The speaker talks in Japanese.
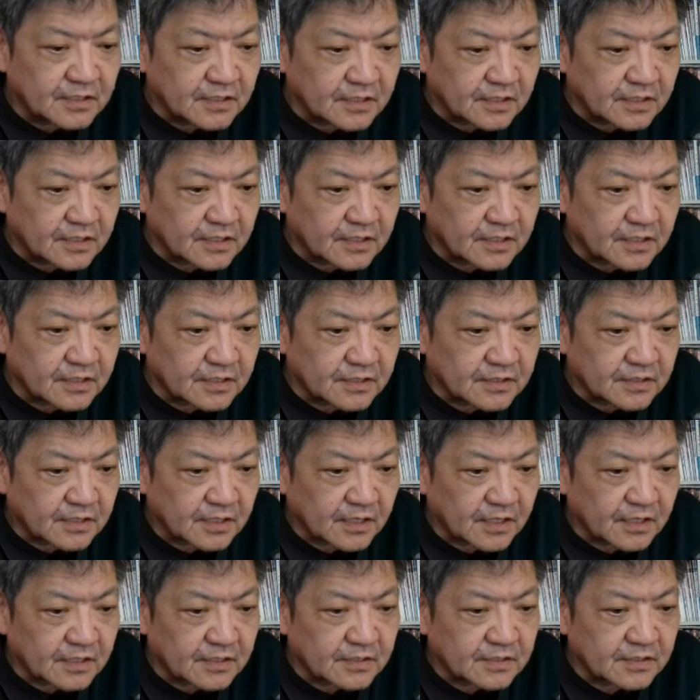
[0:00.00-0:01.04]

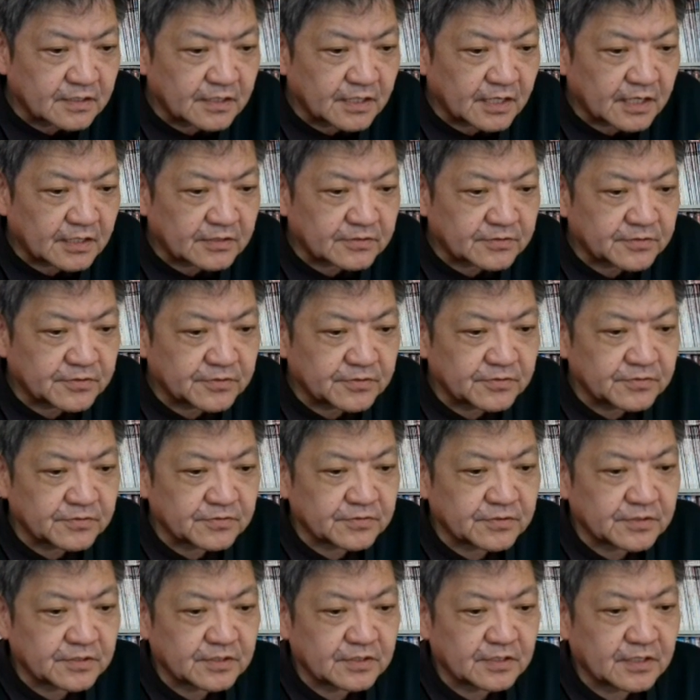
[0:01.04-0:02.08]

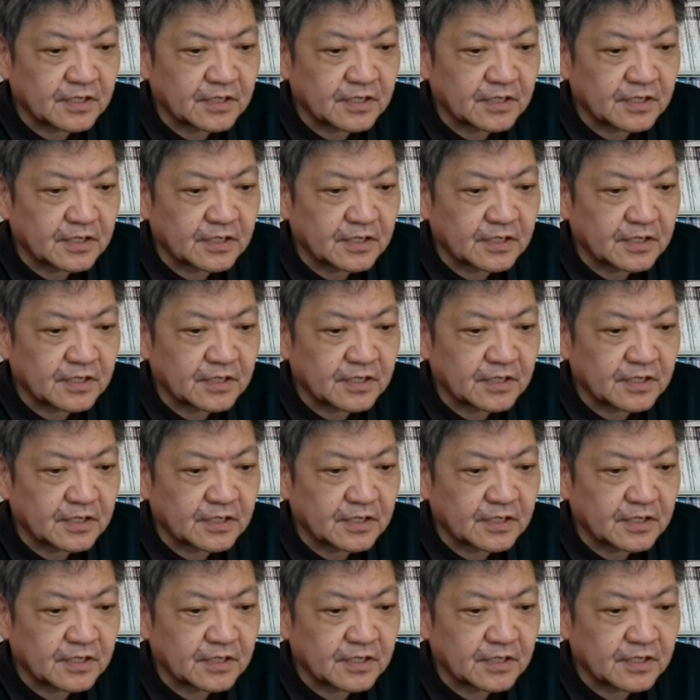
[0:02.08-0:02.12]
えー、